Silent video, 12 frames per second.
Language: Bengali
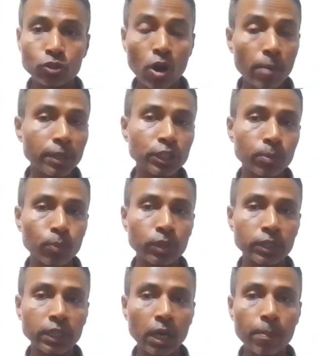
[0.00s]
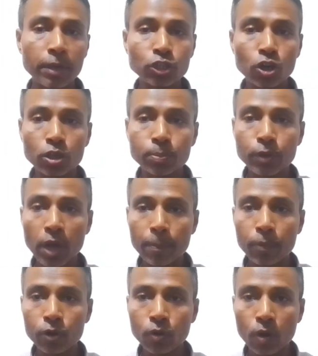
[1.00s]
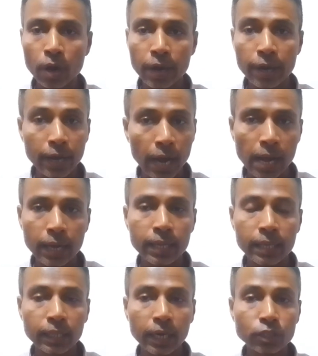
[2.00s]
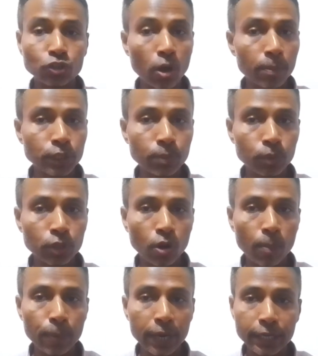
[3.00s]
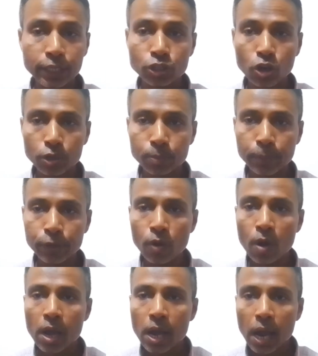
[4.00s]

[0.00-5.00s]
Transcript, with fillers: ছয় মাসের মধ্যে যারা মানে শর্ট ভিডিও আপলোড করেন না তারা কি ছয় মাসের মধ্যে কমপক্ষে একটি শর্ট ভিডিও